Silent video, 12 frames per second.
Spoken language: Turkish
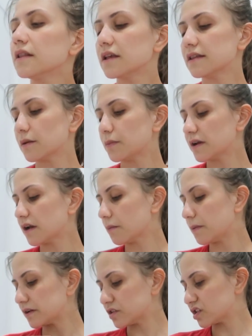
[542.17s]
Neyse
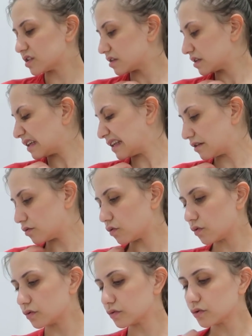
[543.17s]
beraber çıktık. İyi de
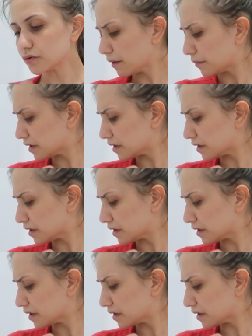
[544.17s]
oldu.